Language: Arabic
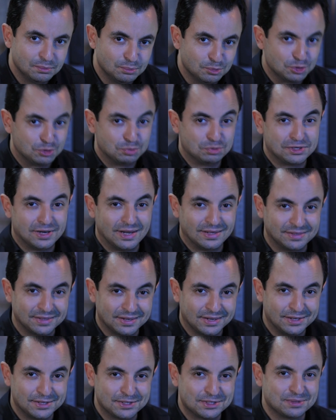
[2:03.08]
مش باش
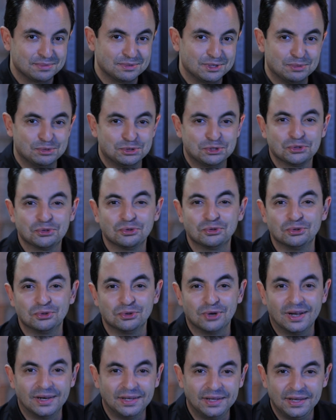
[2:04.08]
نعطيك الاسم اللي باش يقولوا
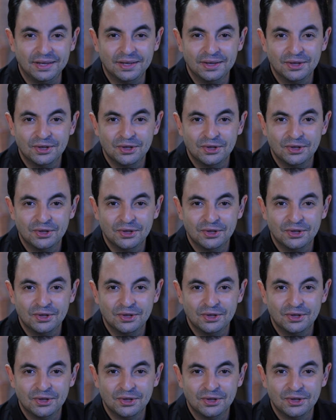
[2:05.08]
له عليه